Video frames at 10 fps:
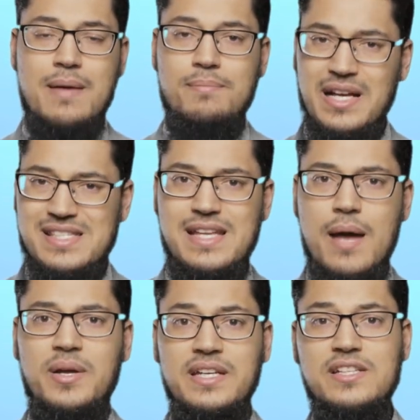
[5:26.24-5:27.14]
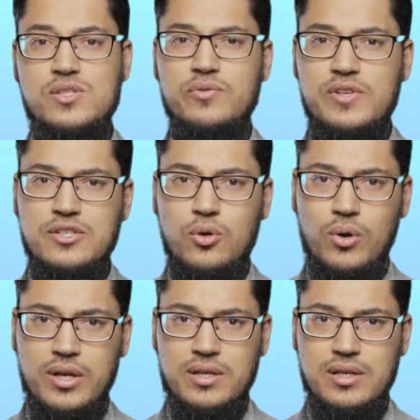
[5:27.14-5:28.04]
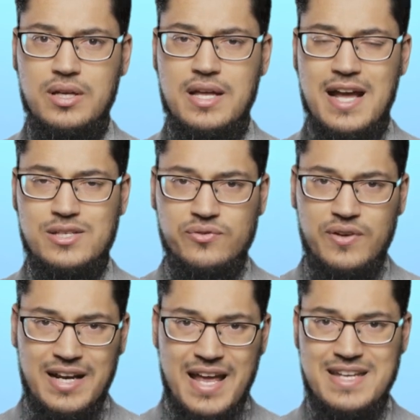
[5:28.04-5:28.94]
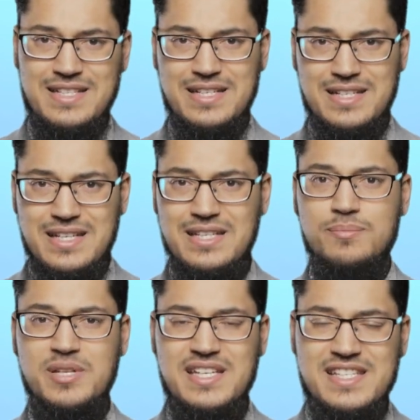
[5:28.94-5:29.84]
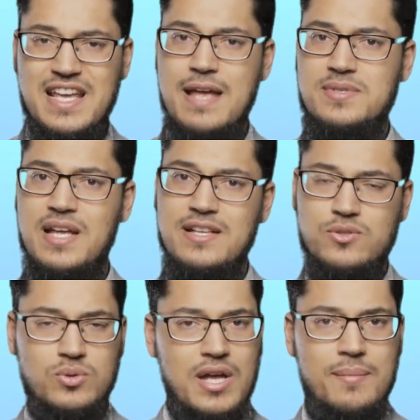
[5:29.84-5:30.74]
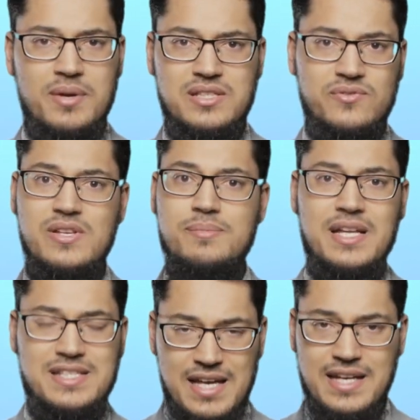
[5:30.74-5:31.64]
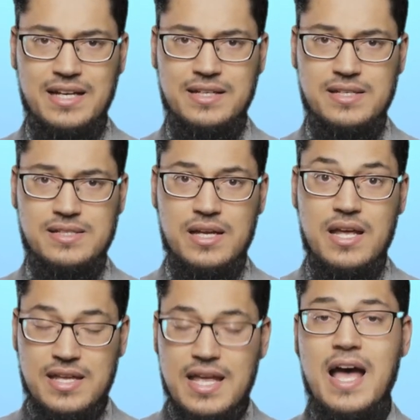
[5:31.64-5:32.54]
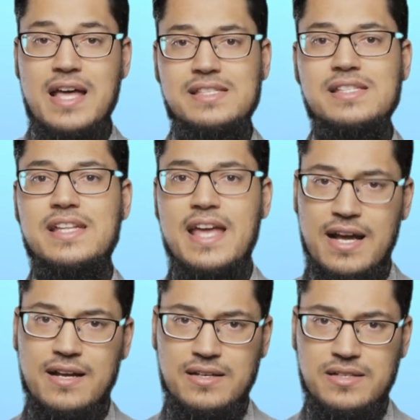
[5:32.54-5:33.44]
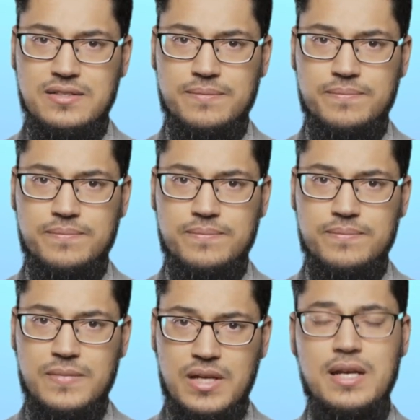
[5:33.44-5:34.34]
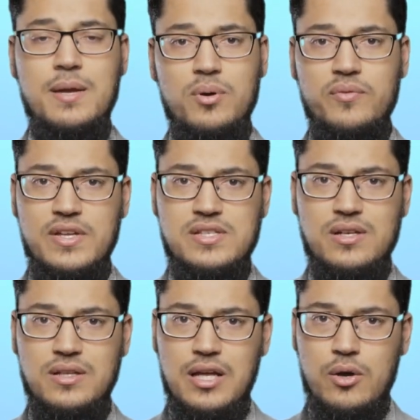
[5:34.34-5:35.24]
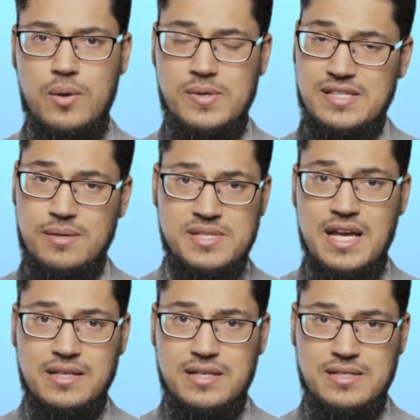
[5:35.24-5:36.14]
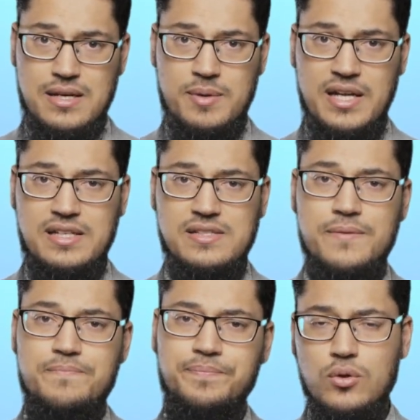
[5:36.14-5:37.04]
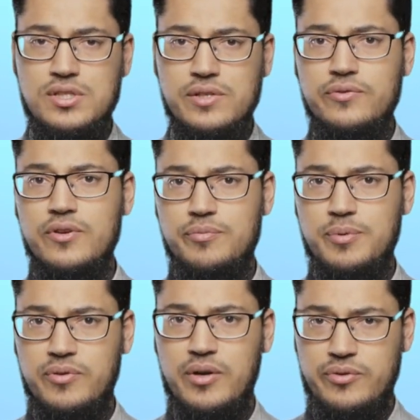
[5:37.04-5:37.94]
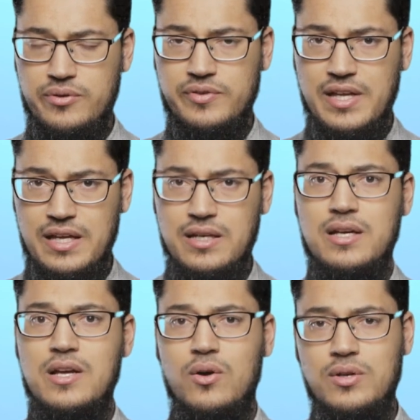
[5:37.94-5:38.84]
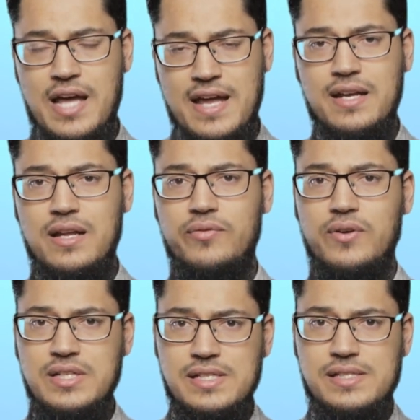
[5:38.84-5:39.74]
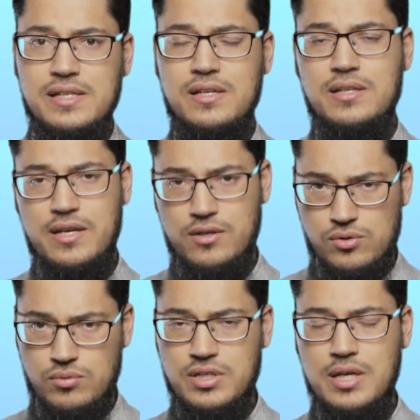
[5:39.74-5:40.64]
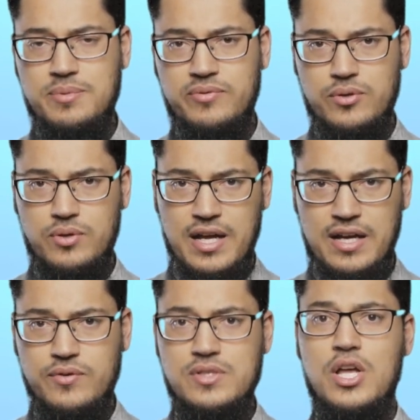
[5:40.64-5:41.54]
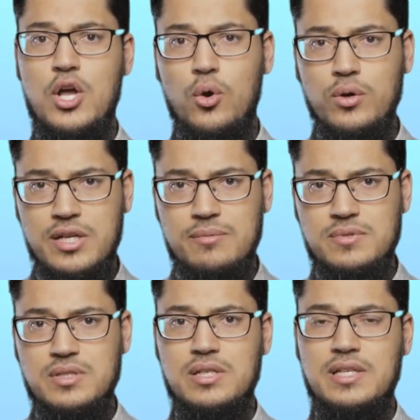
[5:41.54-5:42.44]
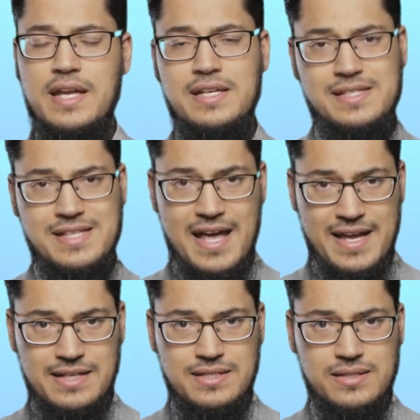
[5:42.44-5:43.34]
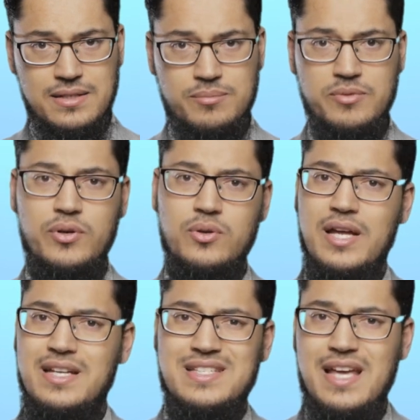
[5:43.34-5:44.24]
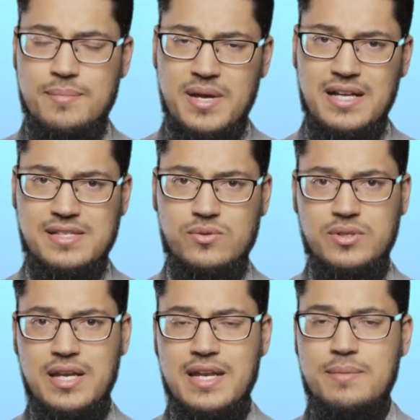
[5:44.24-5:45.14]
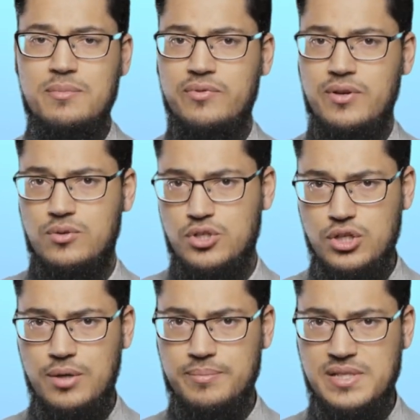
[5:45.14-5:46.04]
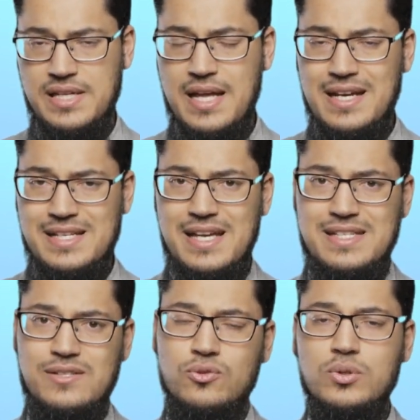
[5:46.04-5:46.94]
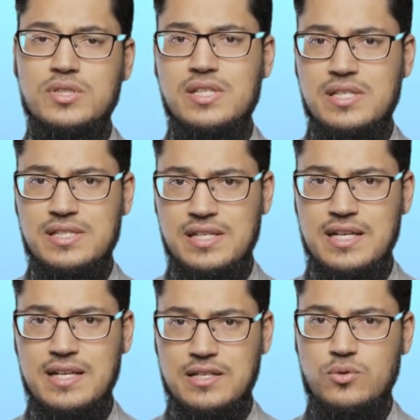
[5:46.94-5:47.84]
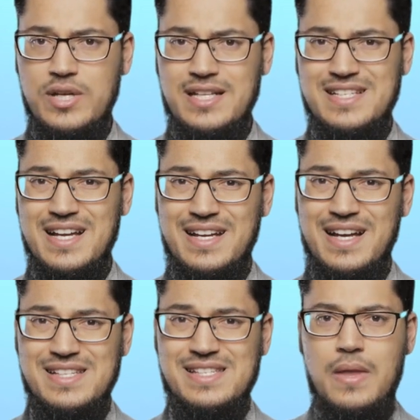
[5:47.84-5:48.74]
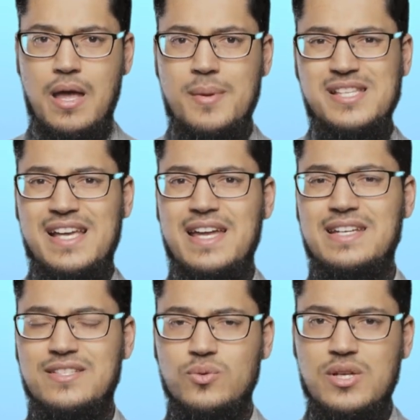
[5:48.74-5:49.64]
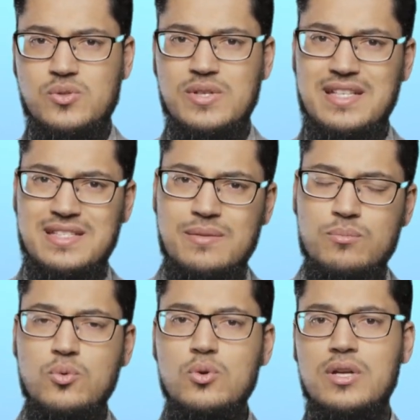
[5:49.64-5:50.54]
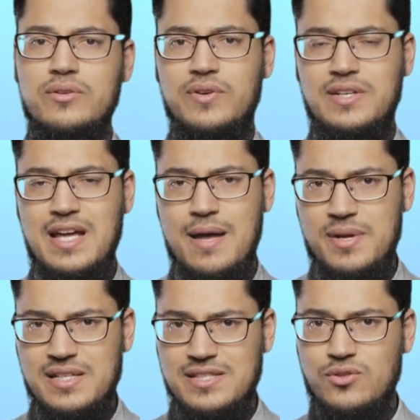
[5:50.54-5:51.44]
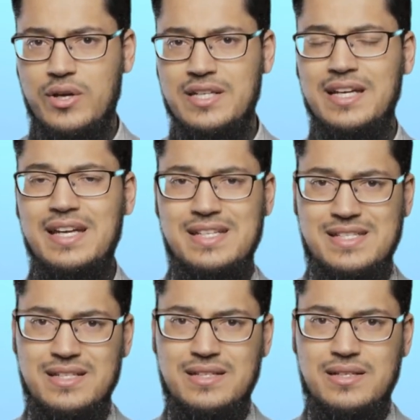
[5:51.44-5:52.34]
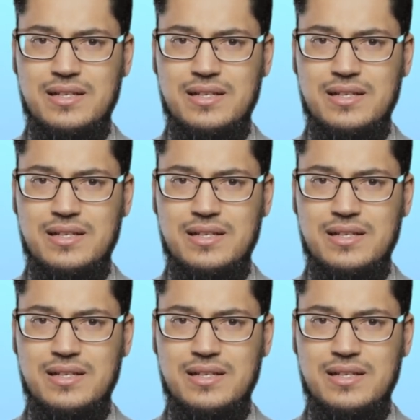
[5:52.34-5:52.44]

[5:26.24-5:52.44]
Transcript: Machst dir aber nicht zu viel Druck. Also vergleich dich nicht mit dir selbst, als du damals viel mehr Zeit hattest. Ja, es ist ärgerlich. Ja, der Prophet sallallahu alaihi wasallam sagte es in dem Hadith, nutze fünf, bevor fünf gehen und einer davon ist deine Gesundheit, bevor du krank wirst und eben deine Zeit, bevor du keine Zeit mehr hast und dein Leben, bevor du gestorben bist. Das heißt, nutze diese Dinge, die du jetzt gerade hast, aber sei nicht so, dass du jetzt die Mühlen von damals neu drehst.